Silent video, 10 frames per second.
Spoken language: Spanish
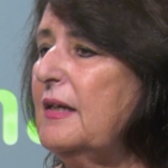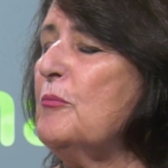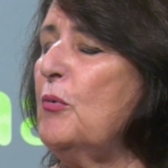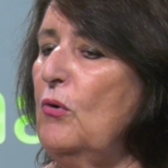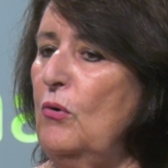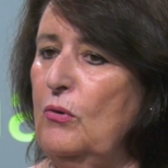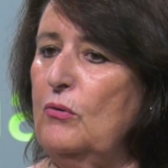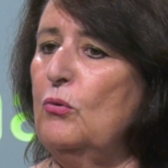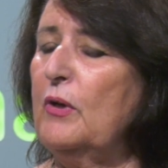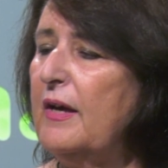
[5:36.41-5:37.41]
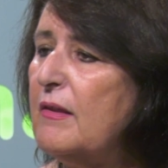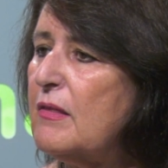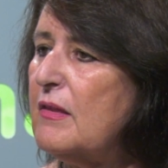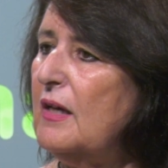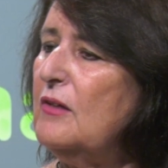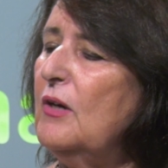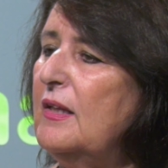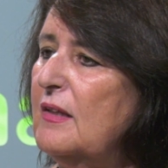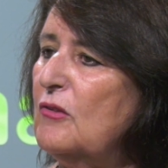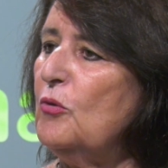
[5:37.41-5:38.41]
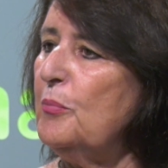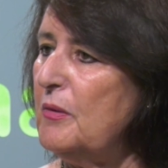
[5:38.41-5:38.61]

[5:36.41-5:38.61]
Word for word: que por urgencia nos han dado los